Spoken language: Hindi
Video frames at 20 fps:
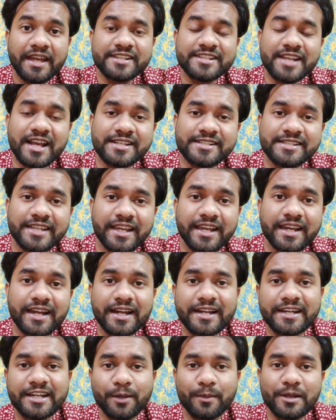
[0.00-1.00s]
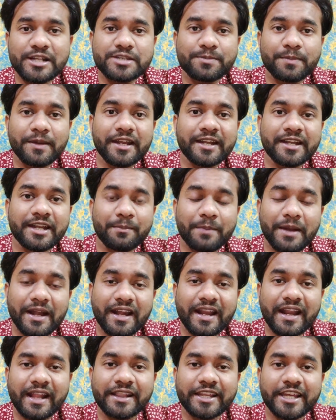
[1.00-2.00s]
जहाँ सिंगल डबल्स पे
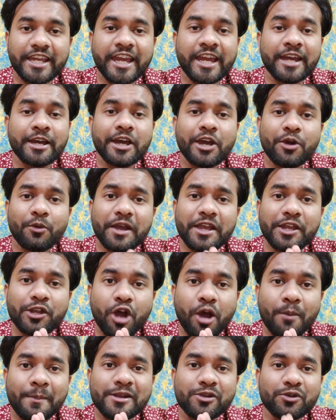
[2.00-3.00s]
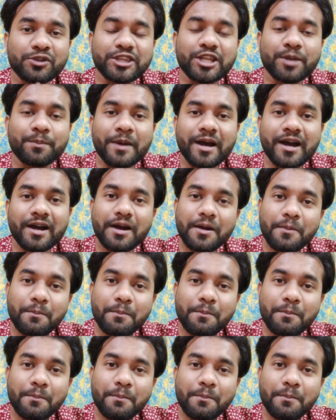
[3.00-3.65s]
डिपेंड रहते हैं वही रॉबिन उत्तपा